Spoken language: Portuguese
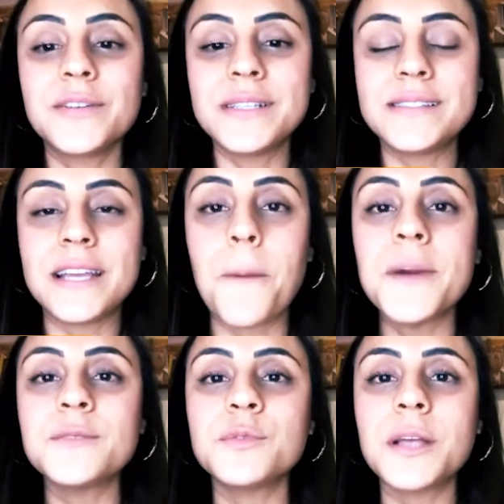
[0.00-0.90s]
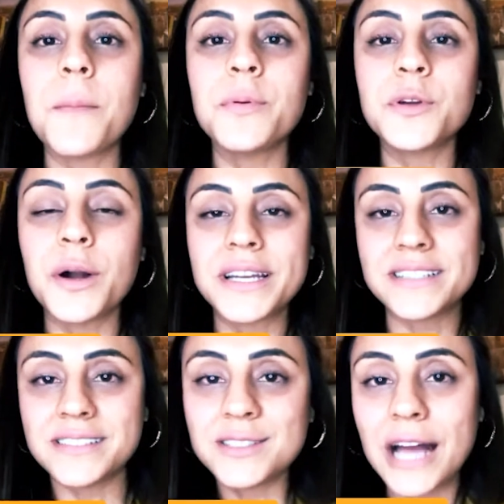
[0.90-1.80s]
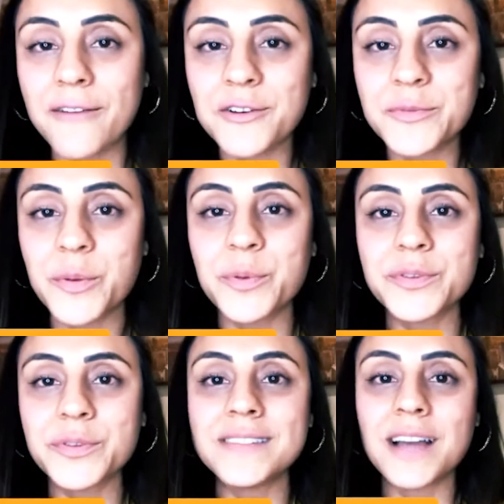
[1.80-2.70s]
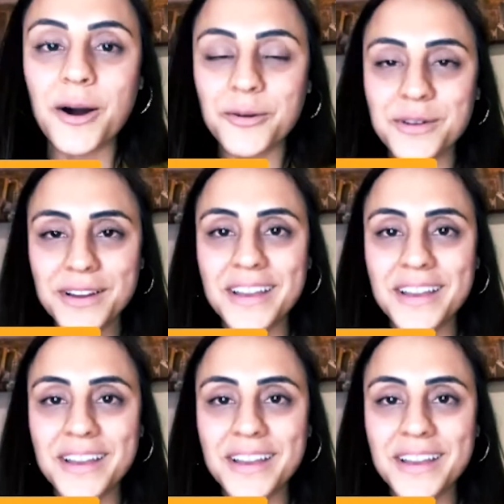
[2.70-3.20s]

Então, assim, ao mesmo tempo que eu acreditava no meu potencial,